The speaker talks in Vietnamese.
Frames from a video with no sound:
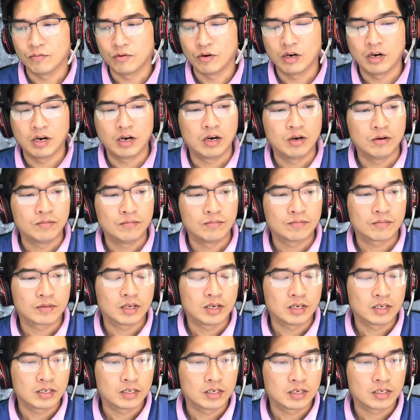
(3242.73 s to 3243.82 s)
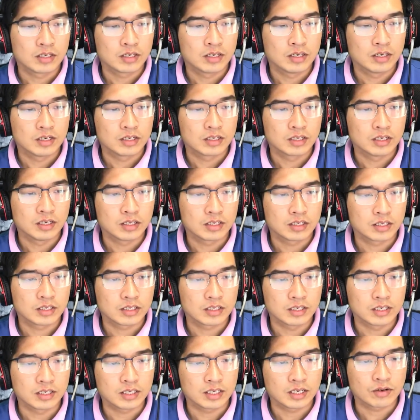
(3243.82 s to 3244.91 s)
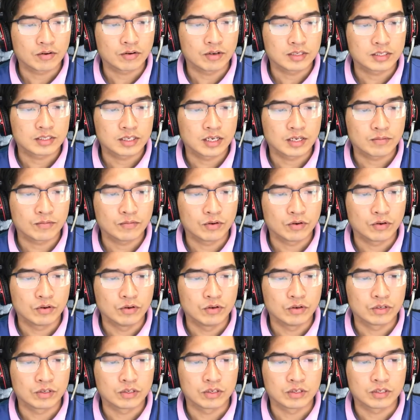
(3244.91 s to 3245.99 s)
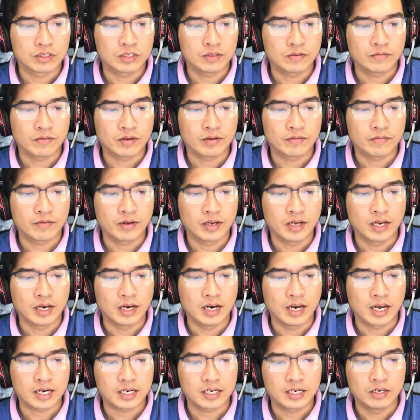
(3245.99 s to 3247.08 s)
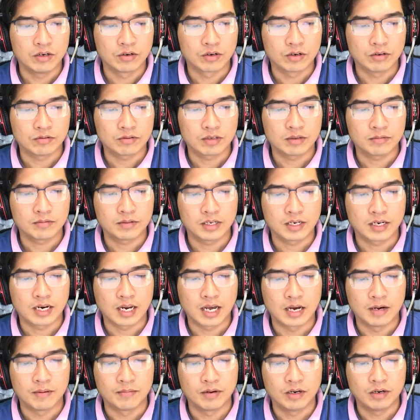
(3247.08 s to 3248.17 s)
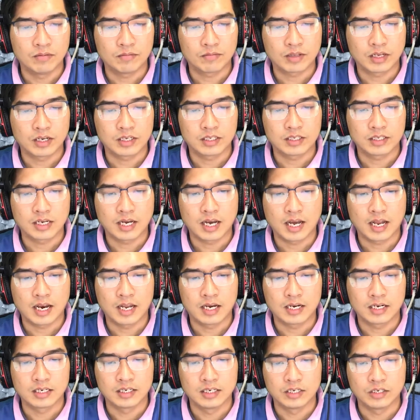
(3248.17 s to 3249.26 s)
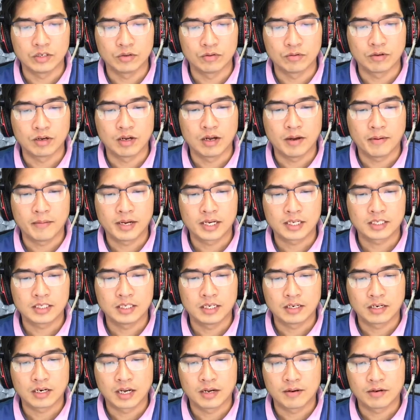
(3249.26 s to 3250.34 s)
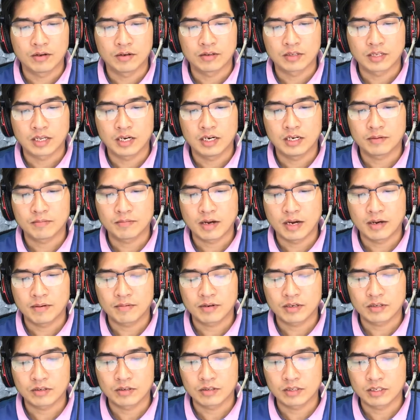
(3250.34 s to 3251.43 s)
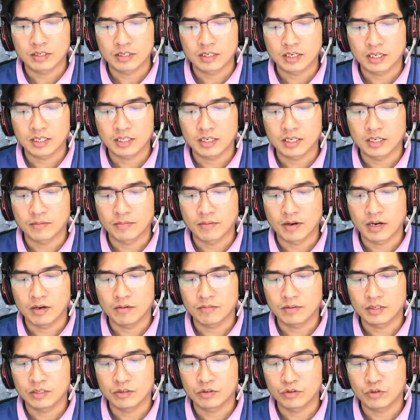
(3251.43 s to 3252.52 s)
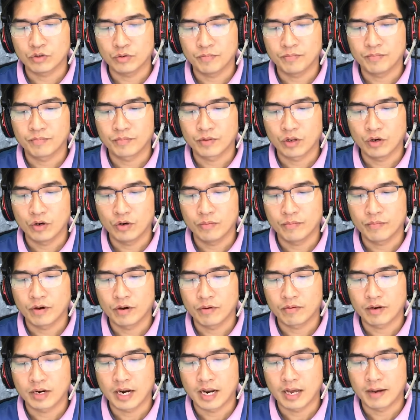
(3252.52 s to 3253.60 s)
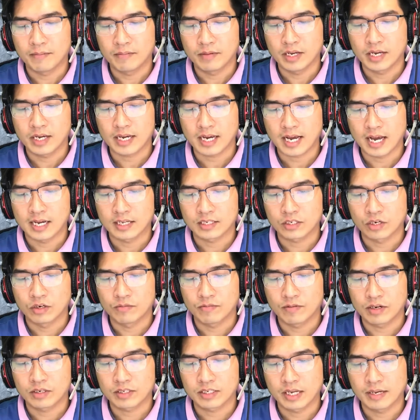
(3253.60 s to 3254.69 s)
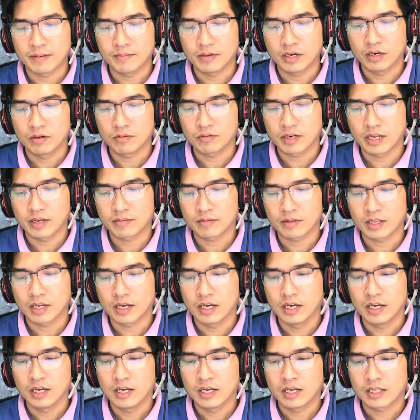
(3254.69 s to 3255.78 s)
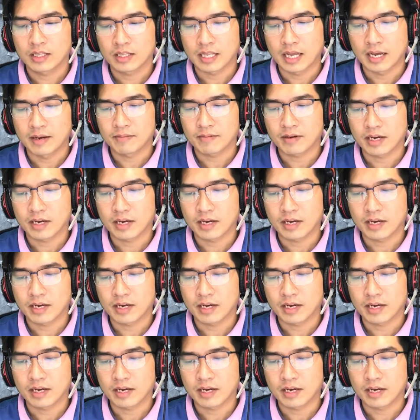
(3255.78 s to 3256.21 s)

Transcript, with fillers: đương nhiên thi thể của Báo cũng không khác gì với thể trạng của ông Pi lúc chết. Máu me đầm đìa khắp cả người dù cơ thể không có lấy một vết thương. Sự việc ấy diễn ra đột ngột khiến cho cả bản Lùng Sa gần như náo loạn.